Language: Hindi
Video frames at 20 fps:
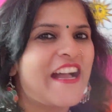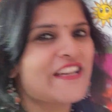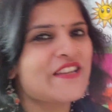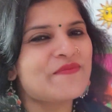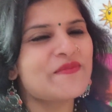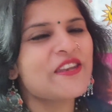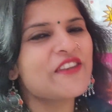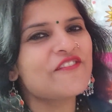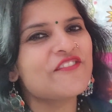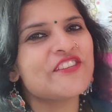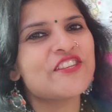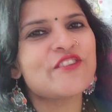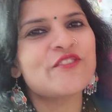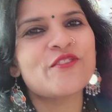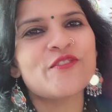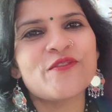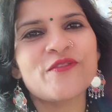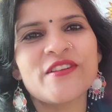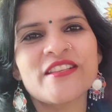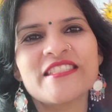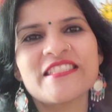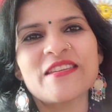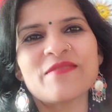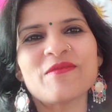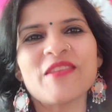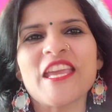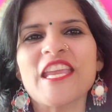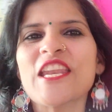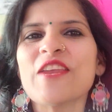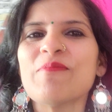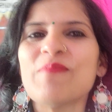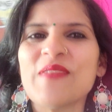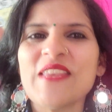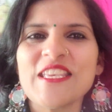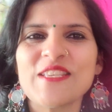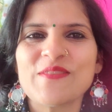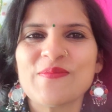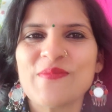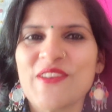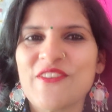अगर मेरी वीडियो को फर्स्ट टाइम देख रहे हैं
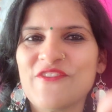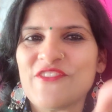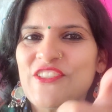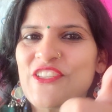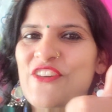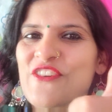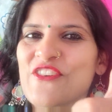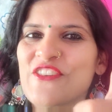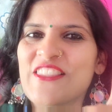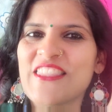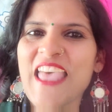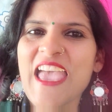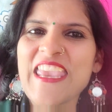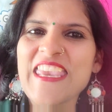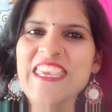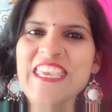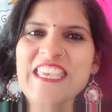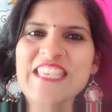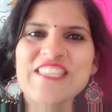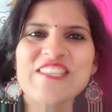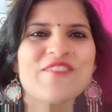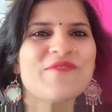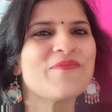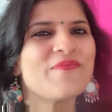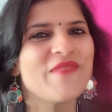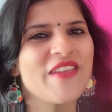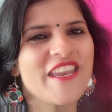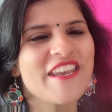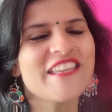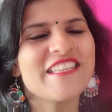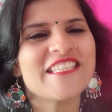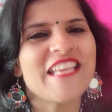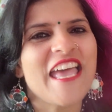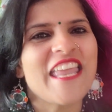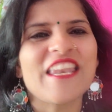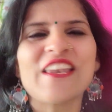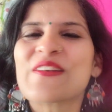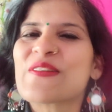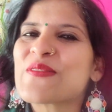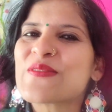प्लीज़ मेरे वीडियो को लाइक कीजिए मेरे
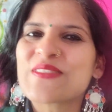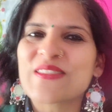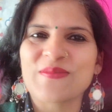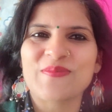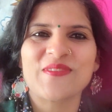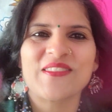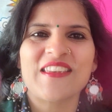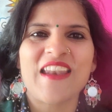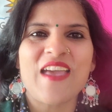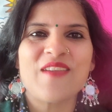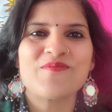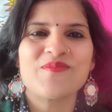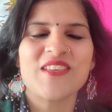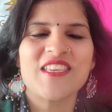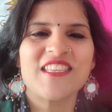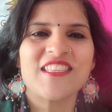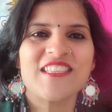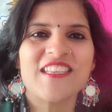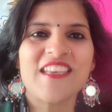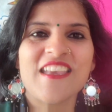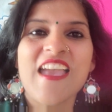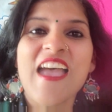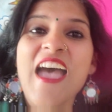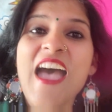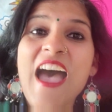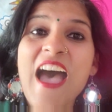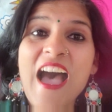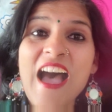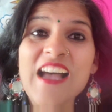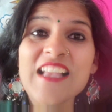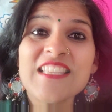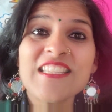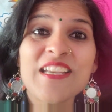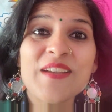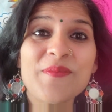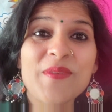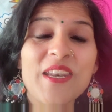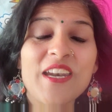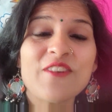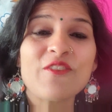चैनल को सब्सक्राइब कीजिए आज का
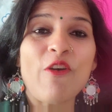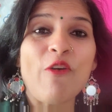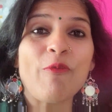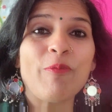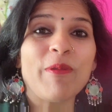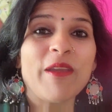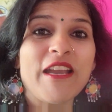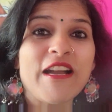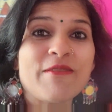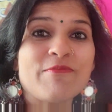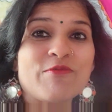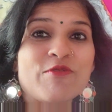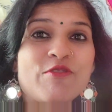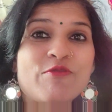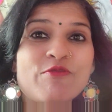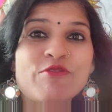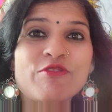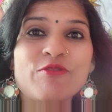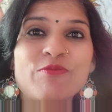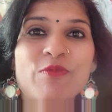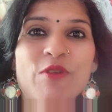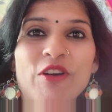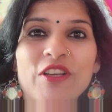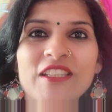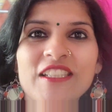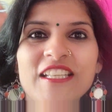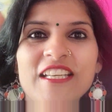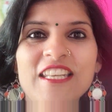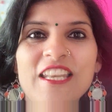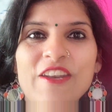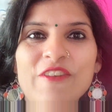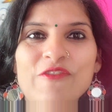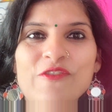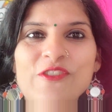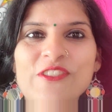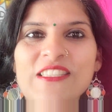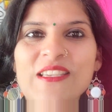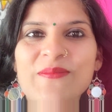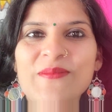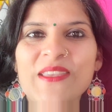मेरा टॉपिक आपको कुछ बहुत
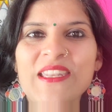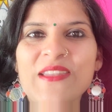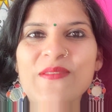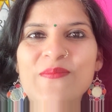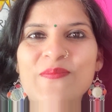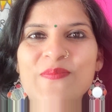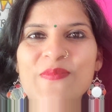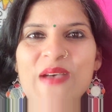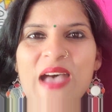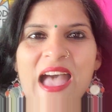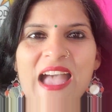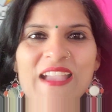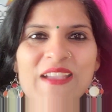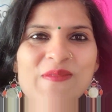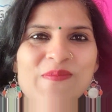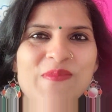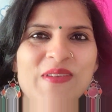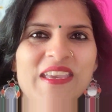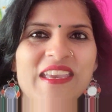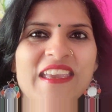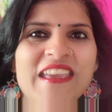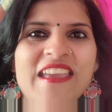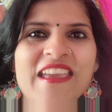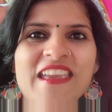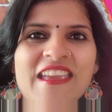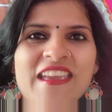कलरफुल सा मेरे बैक में